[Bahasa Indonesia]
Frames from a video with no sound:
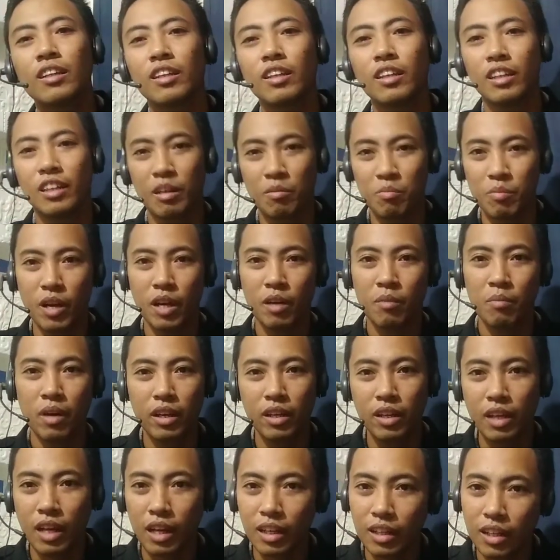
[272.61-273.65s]
Yang
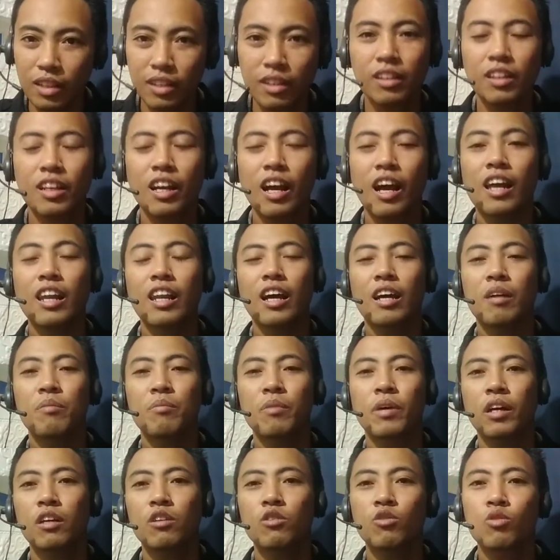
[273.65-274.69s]
baik-baik akan kalah,
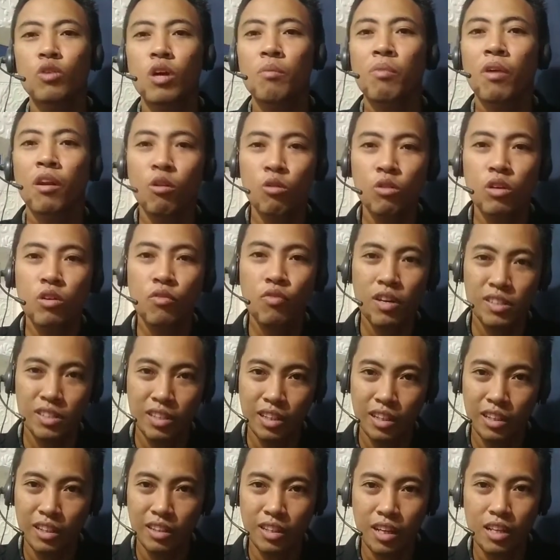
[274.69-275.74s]
makanya juga perlu
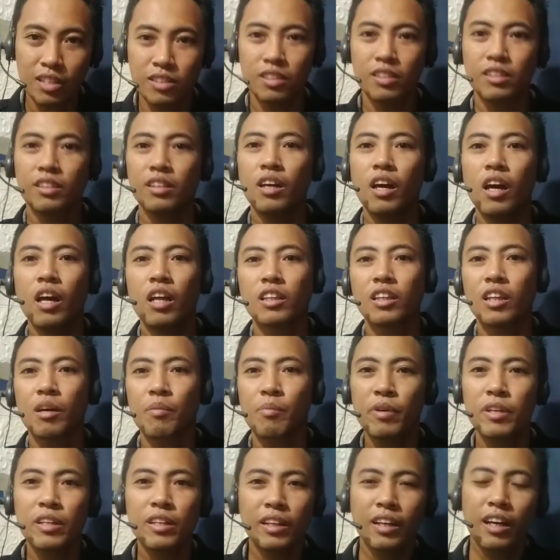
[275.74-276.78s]
difasilitasi.
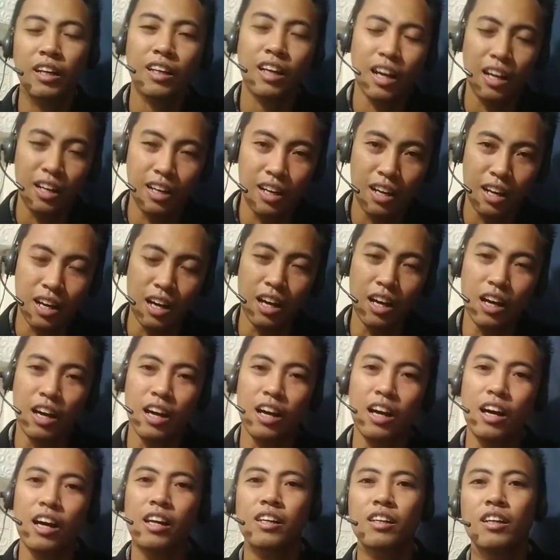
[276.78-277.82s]
Tapi dengan
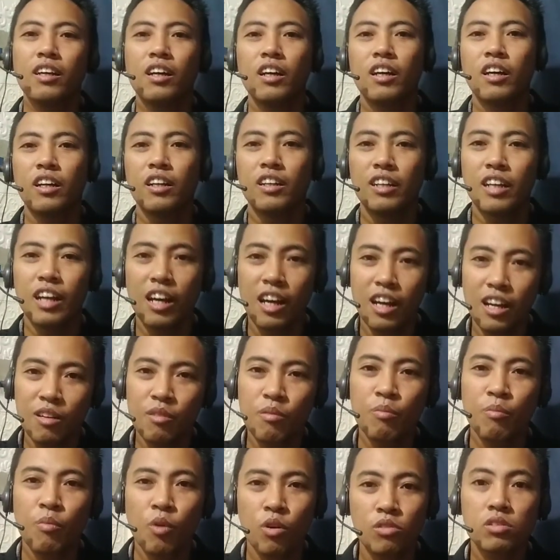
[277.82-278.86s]
kadar dan
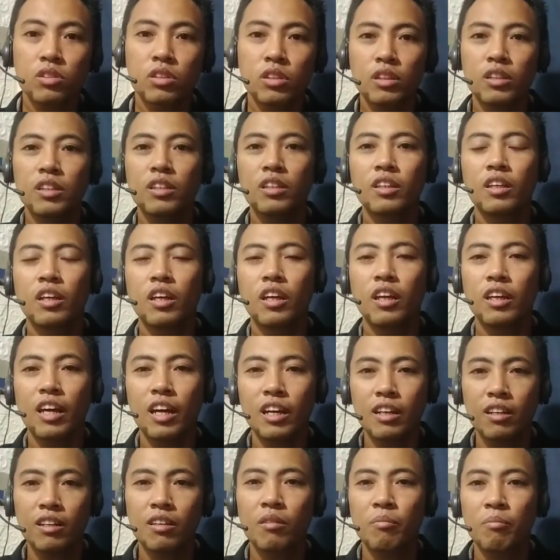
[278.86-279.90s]
porsi
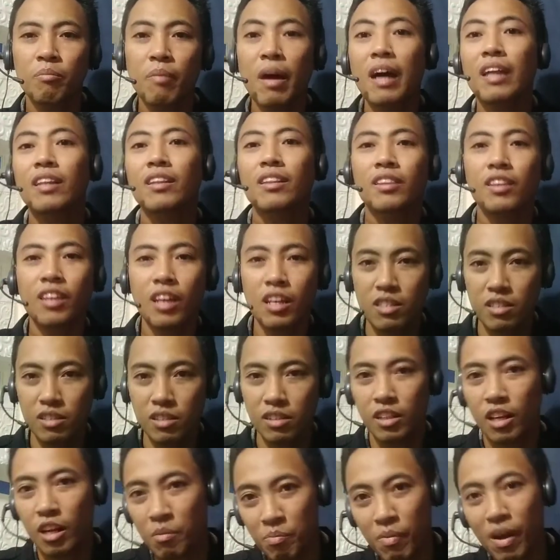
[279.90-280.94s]
yang pantas
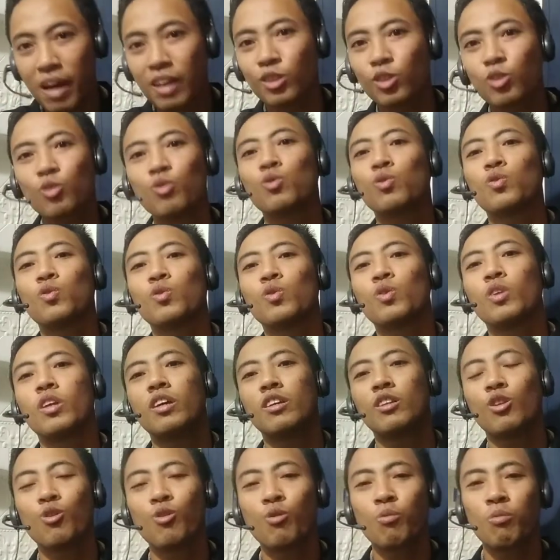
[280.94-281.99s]
dan patut.
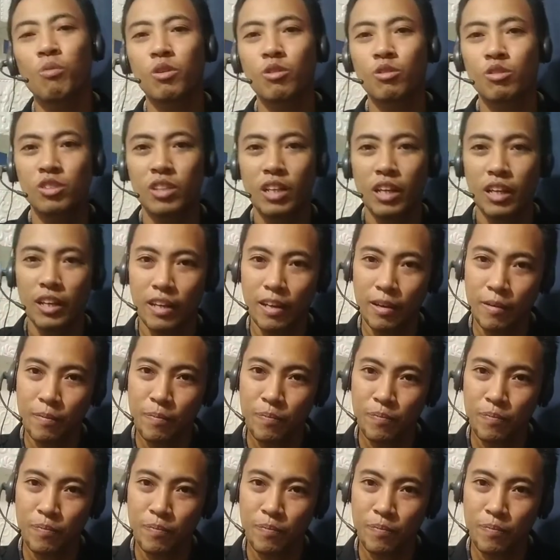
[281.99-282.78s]
Itu menurut saya.